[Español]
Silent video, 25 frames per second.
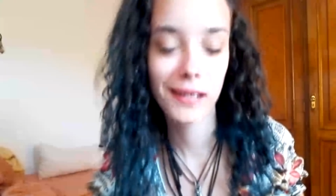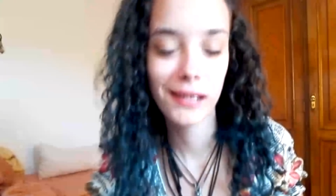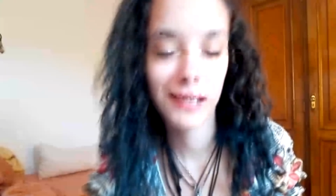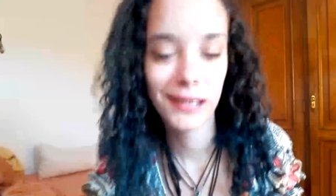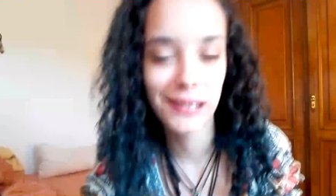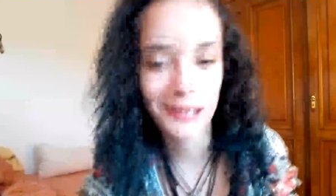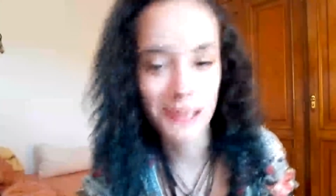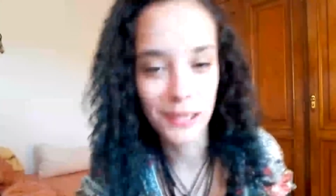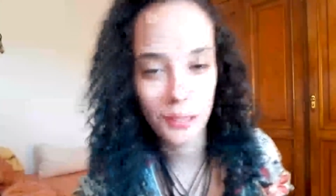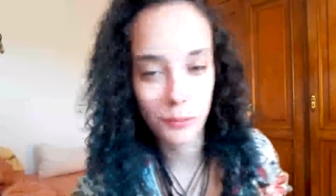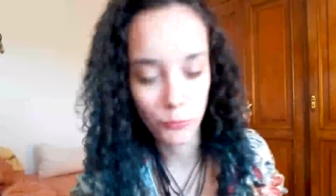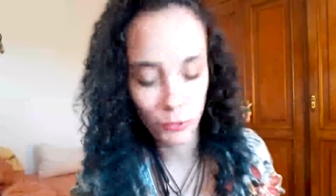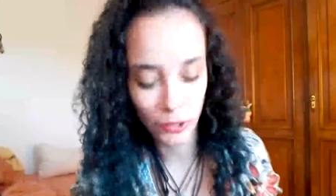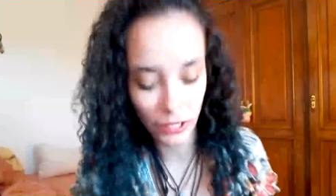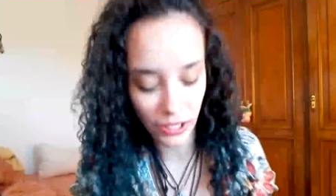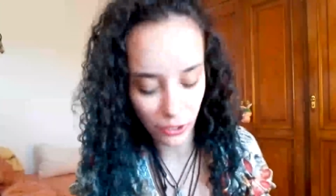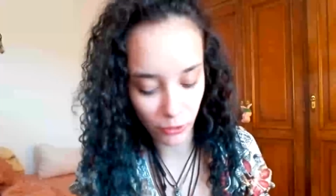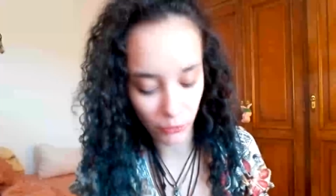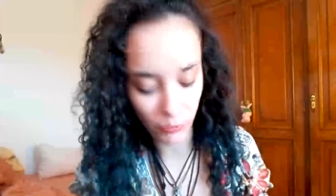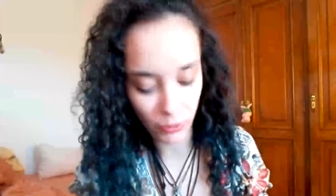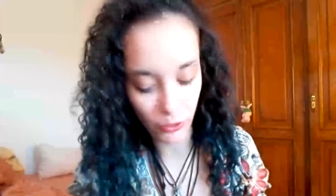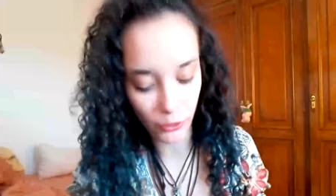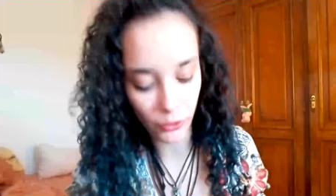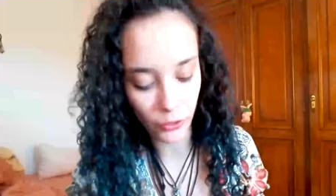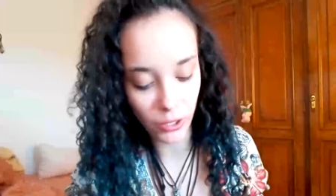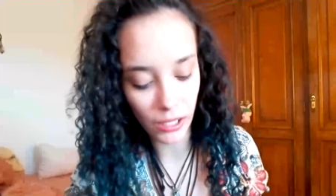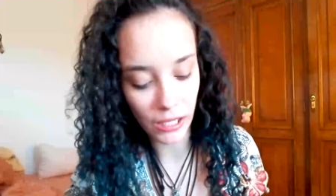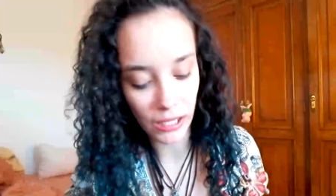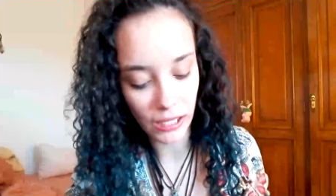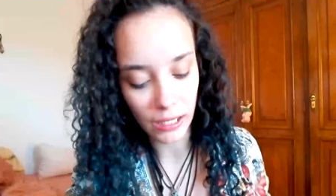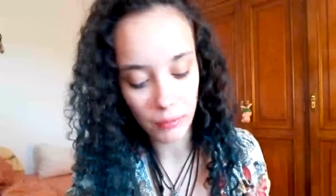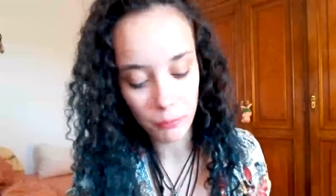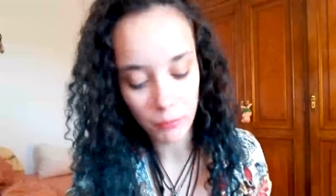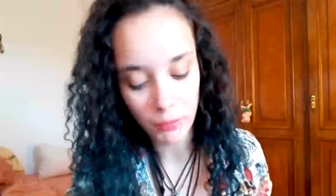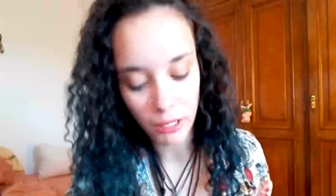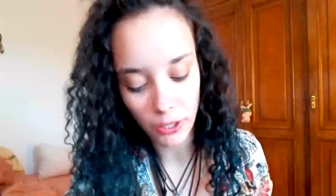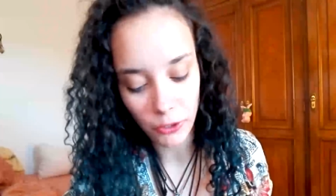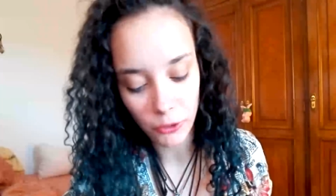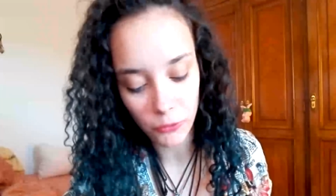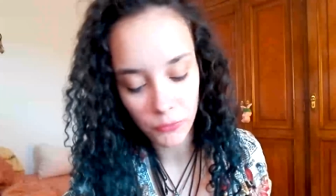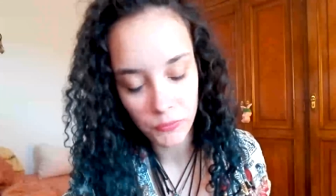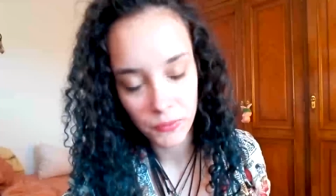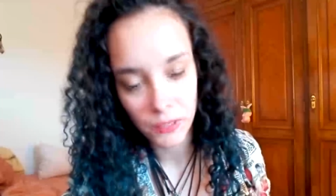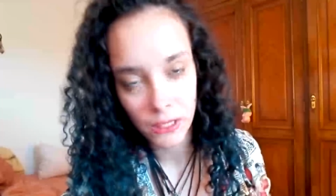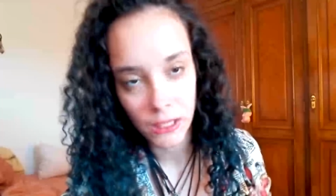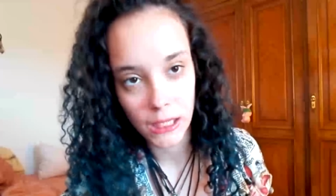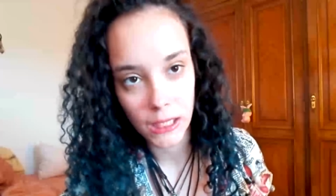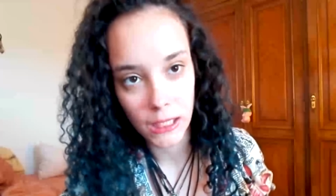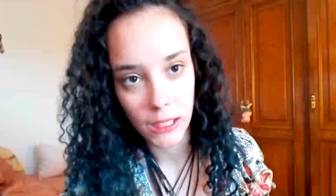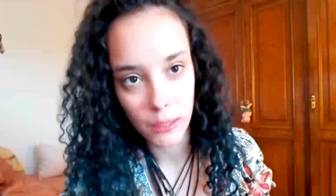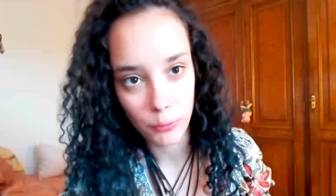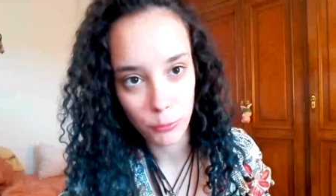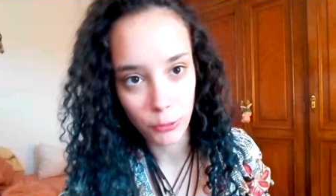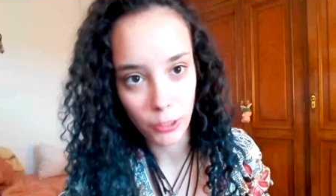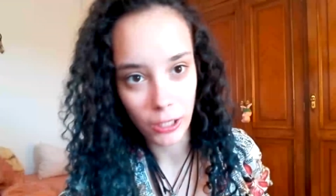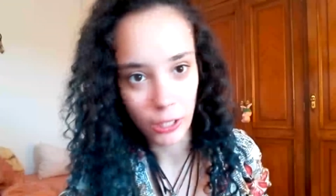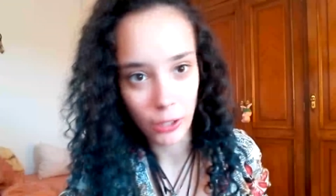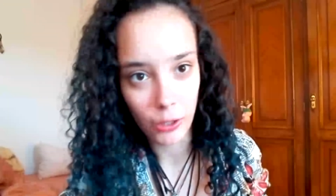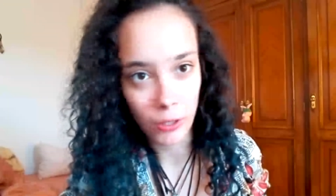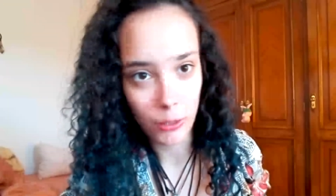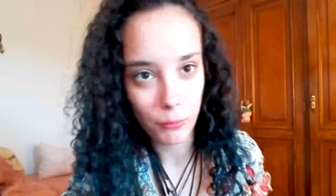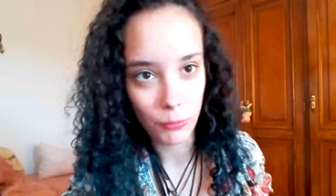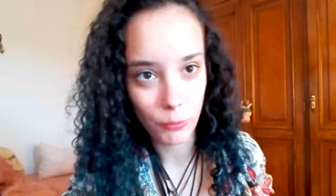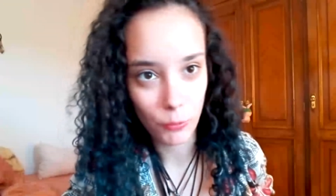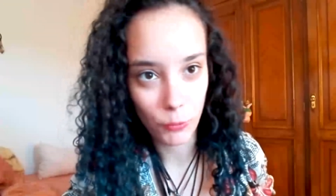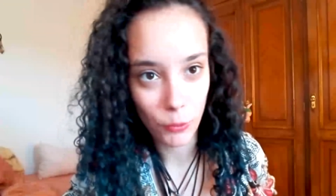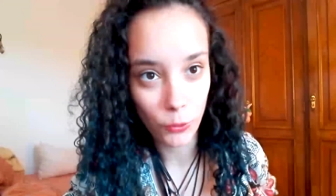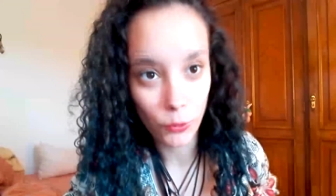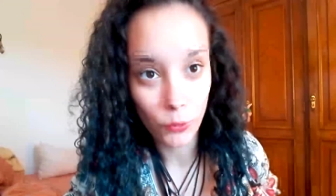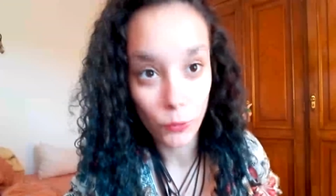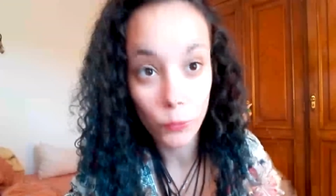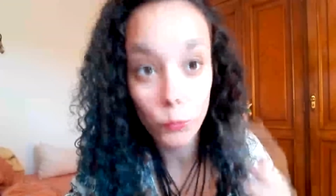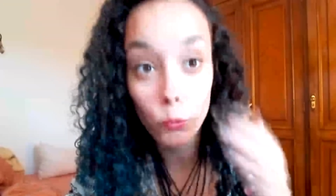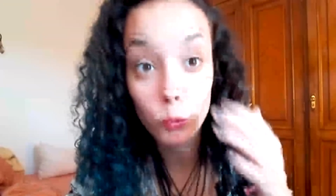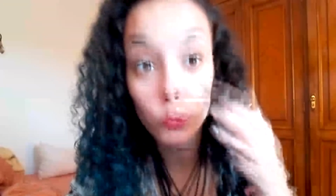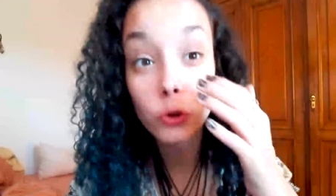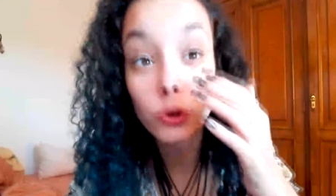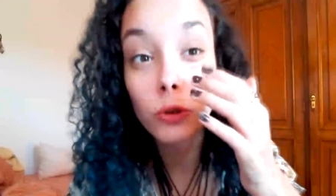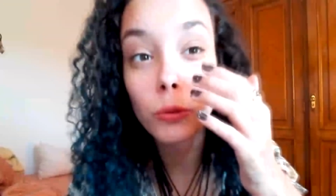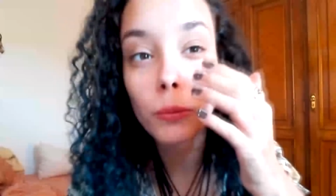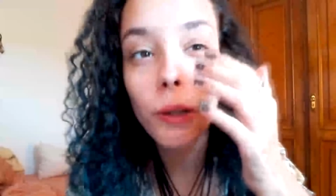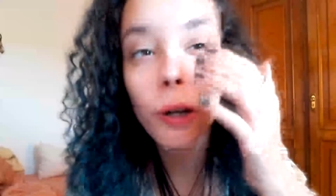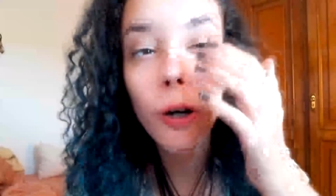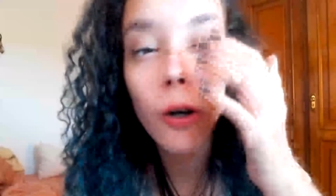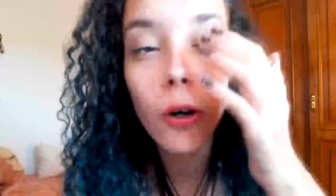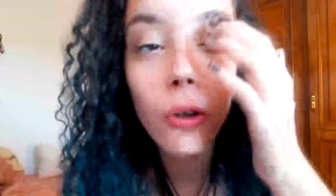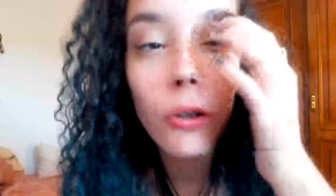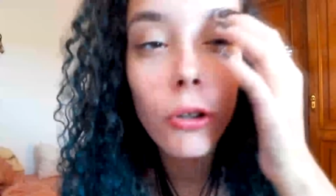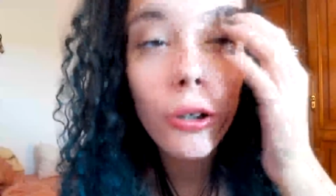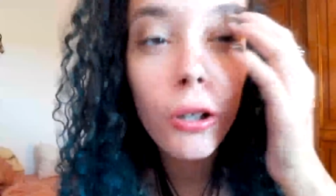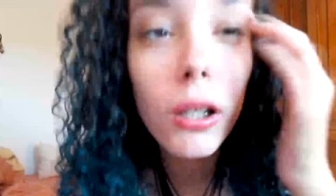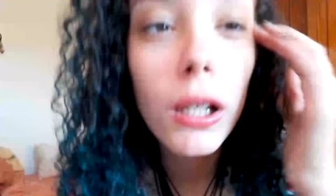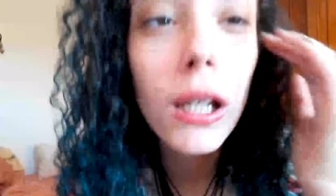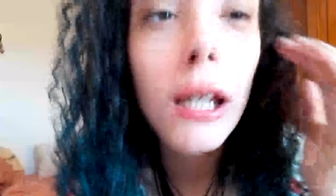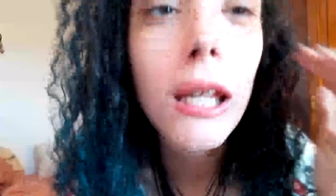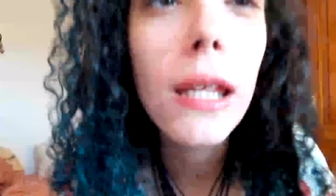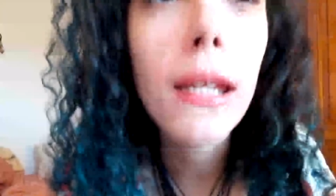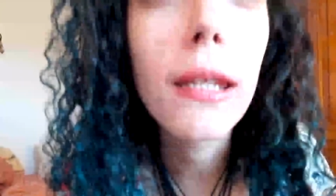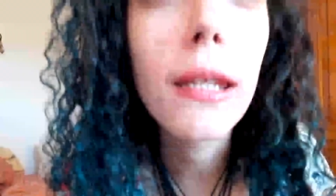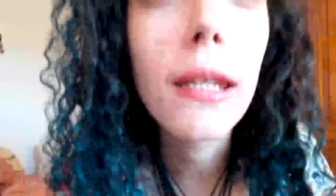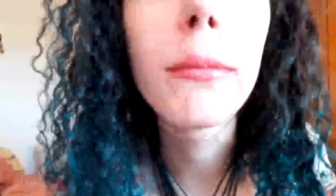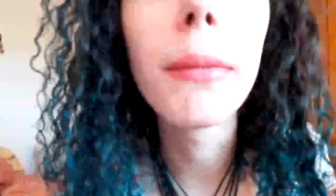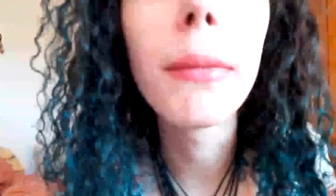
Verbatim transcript: Sabemos que la iluminación la he cambiado y pues ahora me veo mucho mejor y